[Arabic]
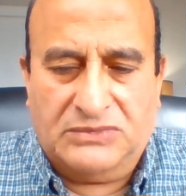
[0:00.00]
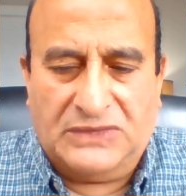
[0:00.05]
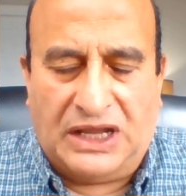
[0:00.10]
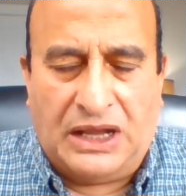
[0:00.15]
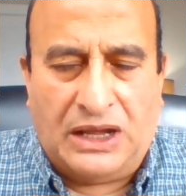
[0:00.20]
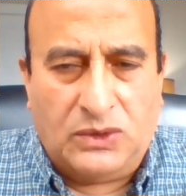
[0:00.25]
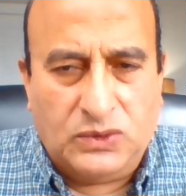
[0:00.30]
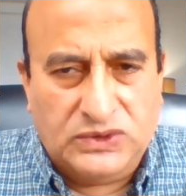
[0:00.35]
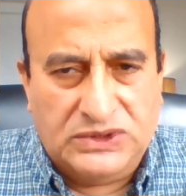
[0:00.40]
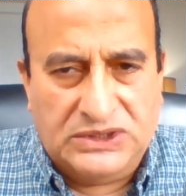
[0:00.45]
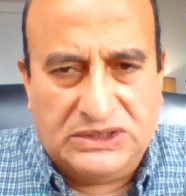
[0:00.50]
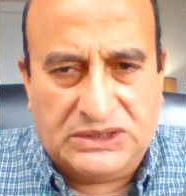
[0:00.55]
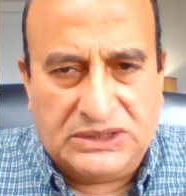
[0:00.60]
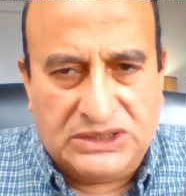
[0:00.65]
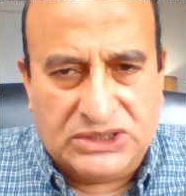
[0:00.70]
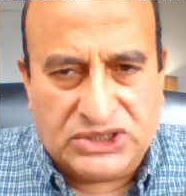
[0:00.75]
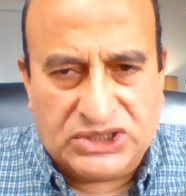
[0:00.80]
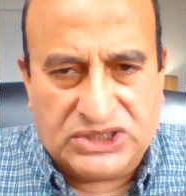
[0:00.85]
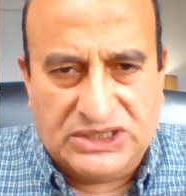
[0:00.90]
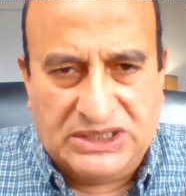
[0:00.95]
عودة
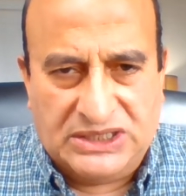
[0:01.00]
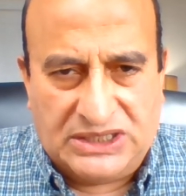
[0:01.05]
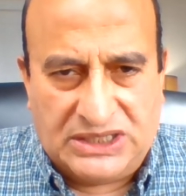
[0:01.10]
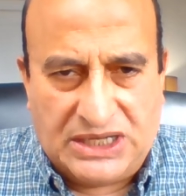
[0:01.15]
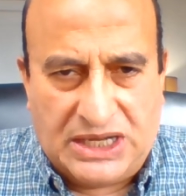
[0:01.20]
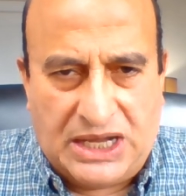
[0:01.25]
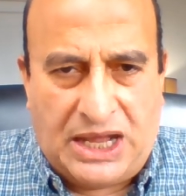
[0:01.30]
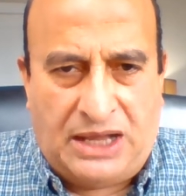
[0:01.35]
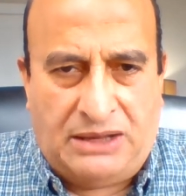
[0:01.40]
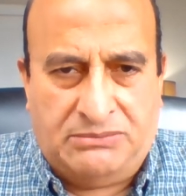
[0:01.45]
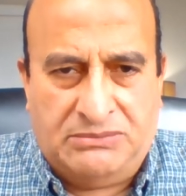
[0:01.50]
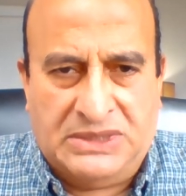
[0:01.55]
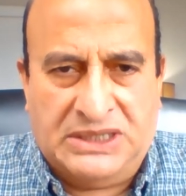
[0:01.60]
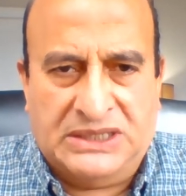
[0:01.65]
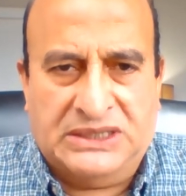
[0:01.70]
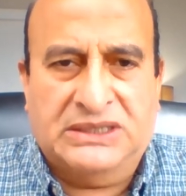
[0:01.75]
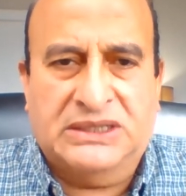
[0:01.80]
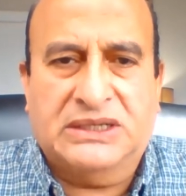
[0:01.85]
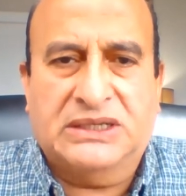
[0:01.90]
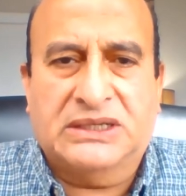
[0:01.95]
الشيخ أحمد
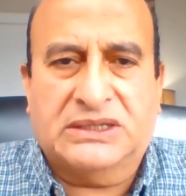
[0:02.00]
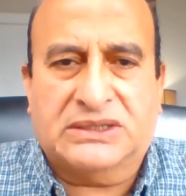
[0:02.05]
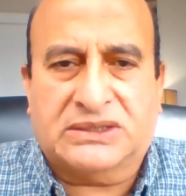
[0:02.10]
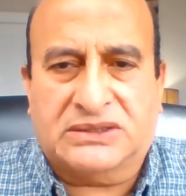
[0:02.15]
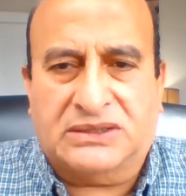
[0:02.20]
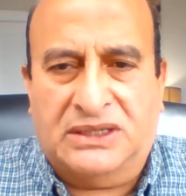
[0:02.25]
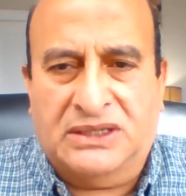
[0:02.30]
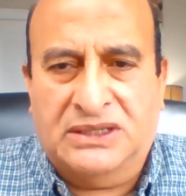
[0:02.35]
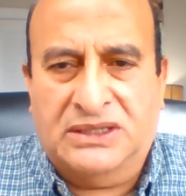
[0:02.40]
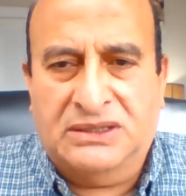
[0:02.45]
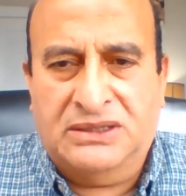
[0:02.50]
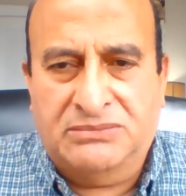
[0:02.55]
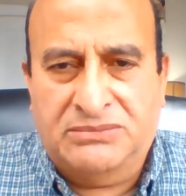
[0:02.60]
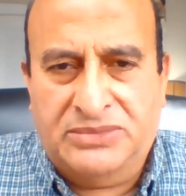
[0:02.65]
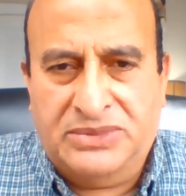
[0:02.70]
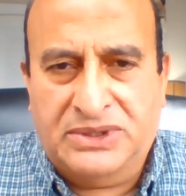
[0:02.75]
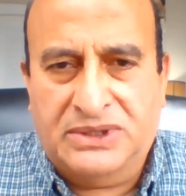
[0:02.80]
الطيب